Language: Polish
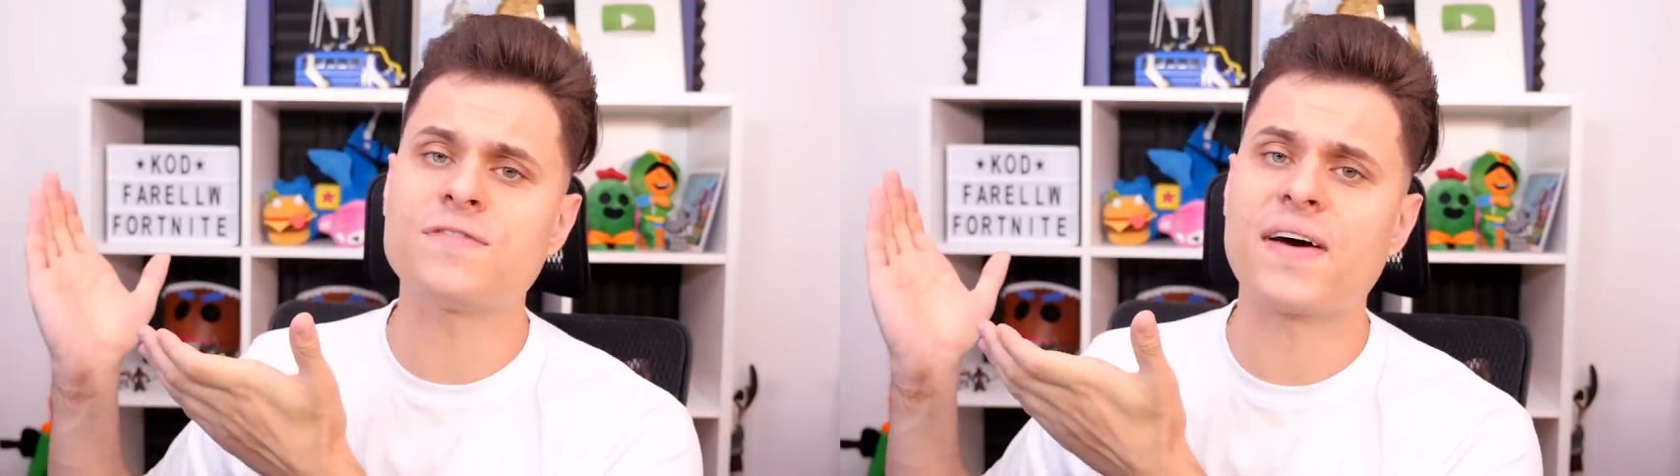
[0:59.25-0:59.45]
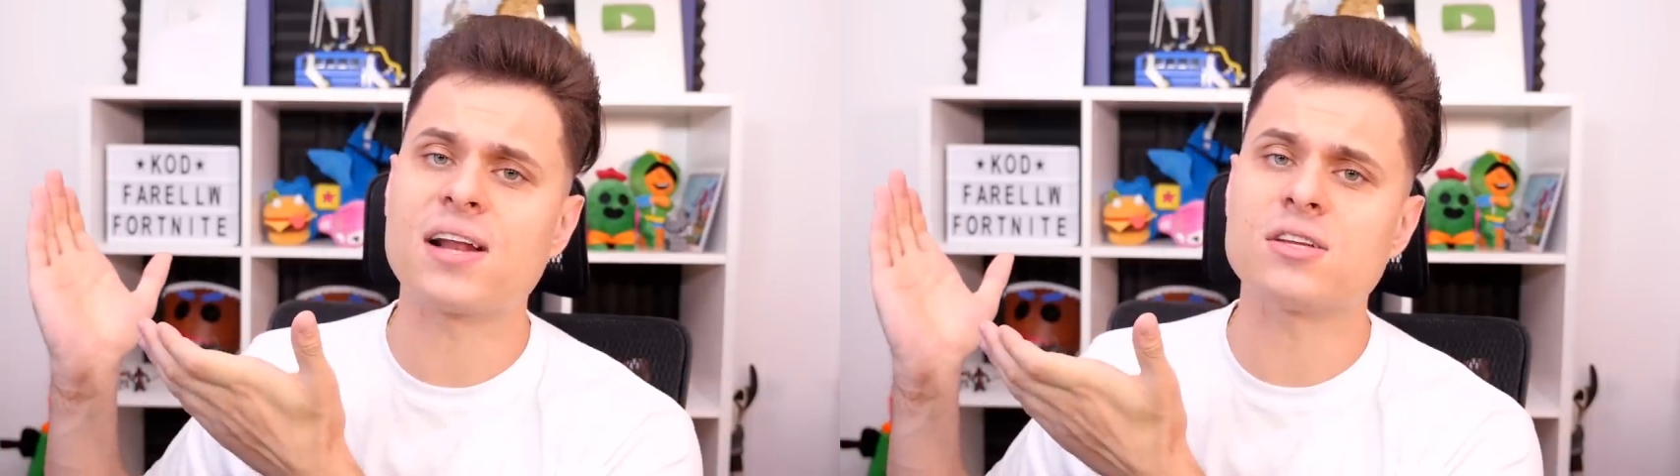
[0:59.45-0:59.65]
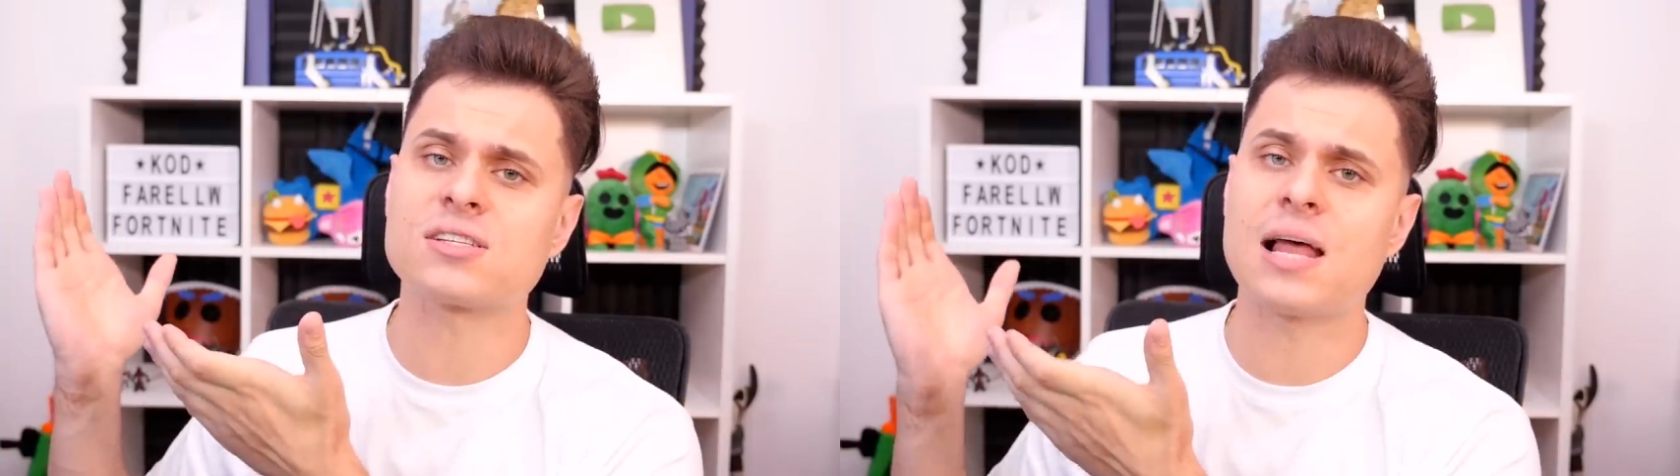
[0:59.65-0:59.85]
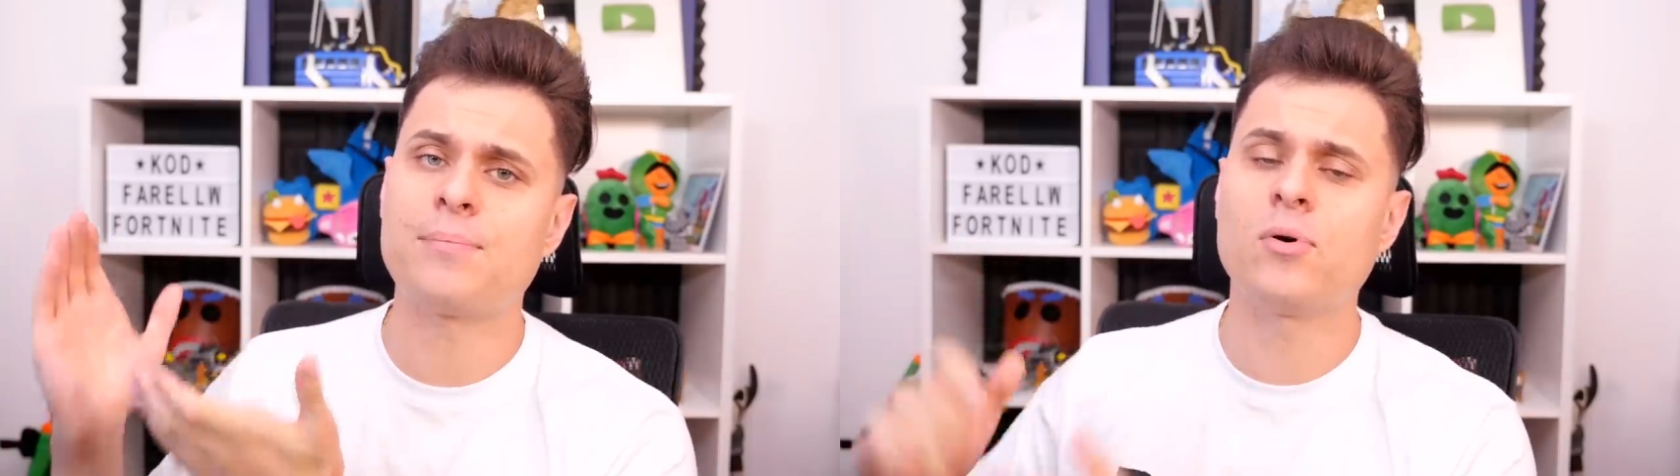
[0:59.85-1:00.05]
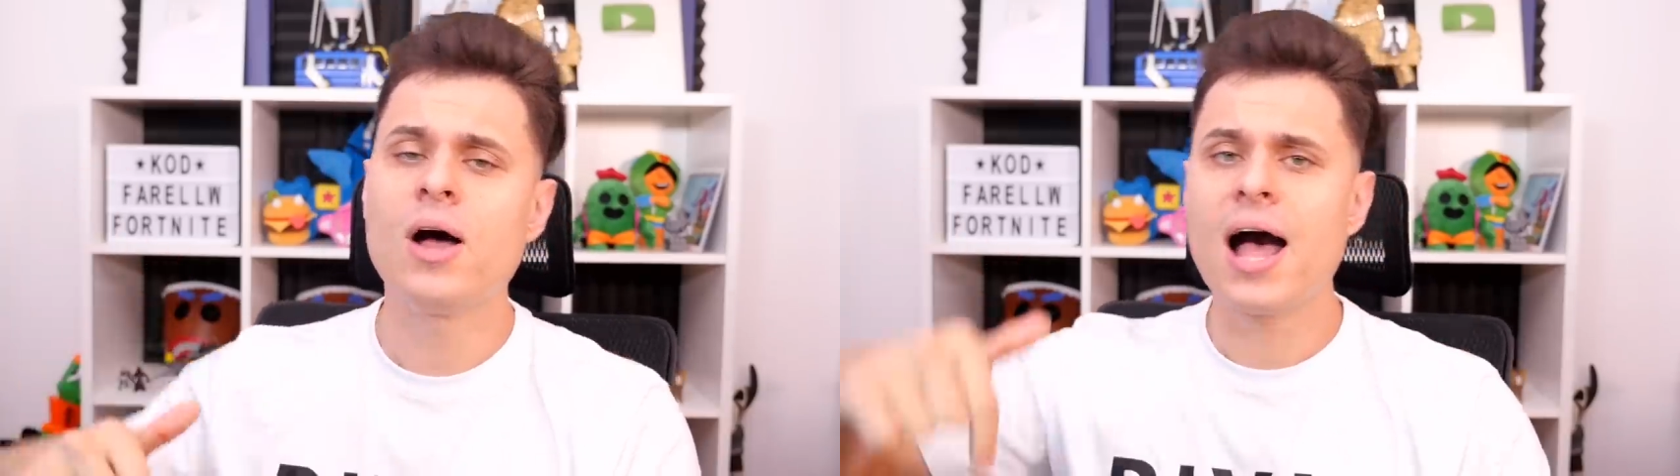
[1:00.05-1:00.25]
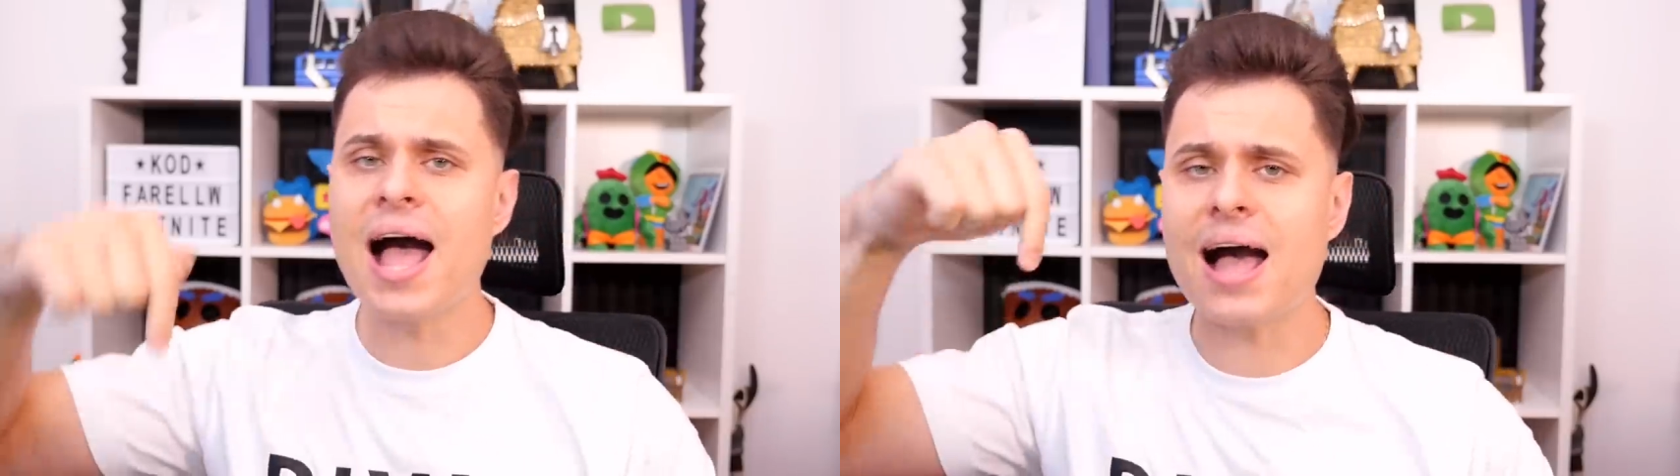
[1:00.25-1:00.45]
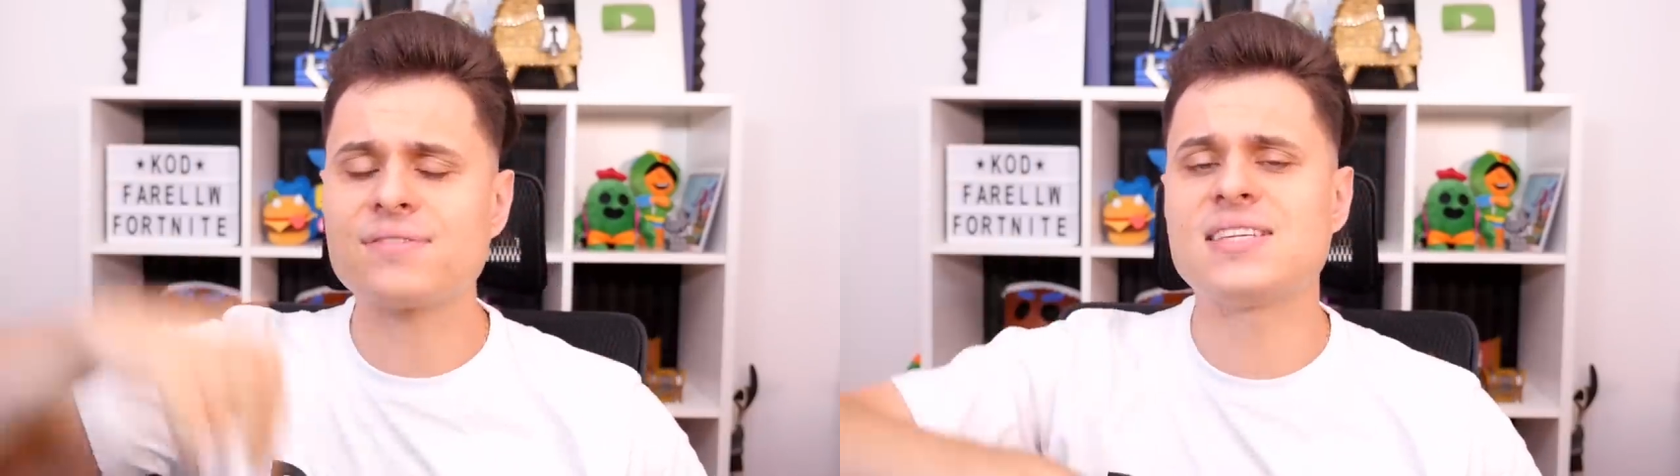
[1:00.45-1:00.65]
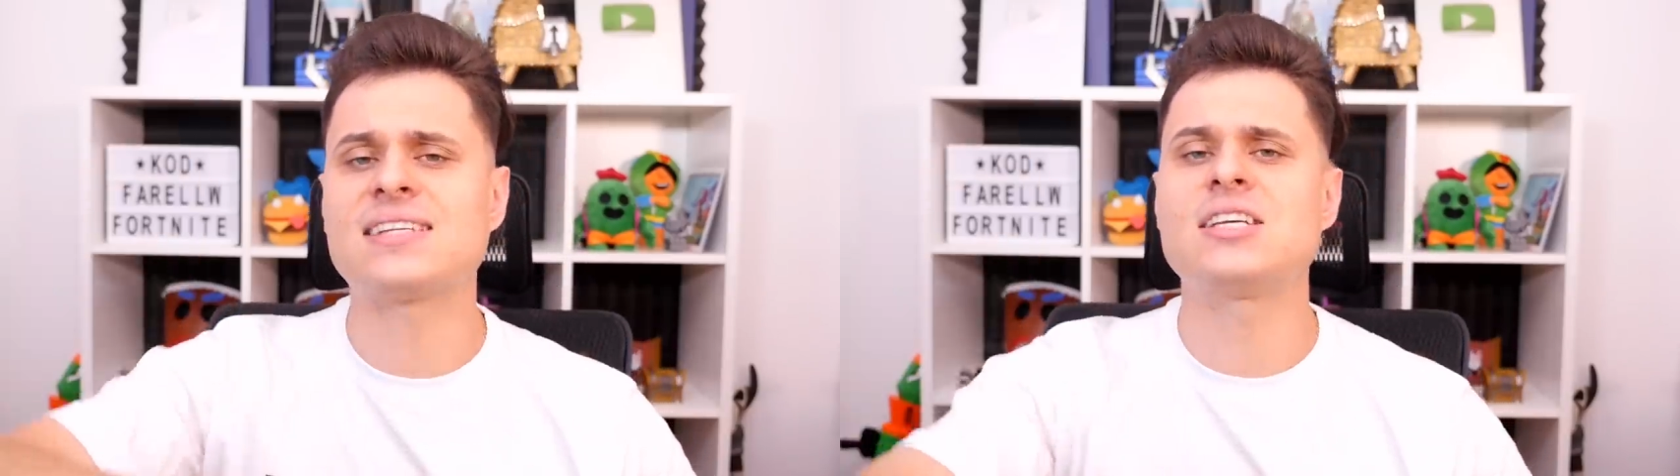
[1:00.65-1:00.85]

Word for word: farę do sklepu, a w sekcji